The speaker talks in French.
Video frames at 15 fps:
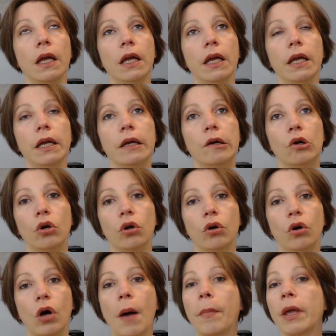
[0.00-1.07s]
Et
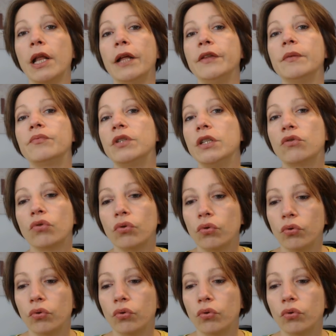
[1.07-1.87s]
euh, après il a des petites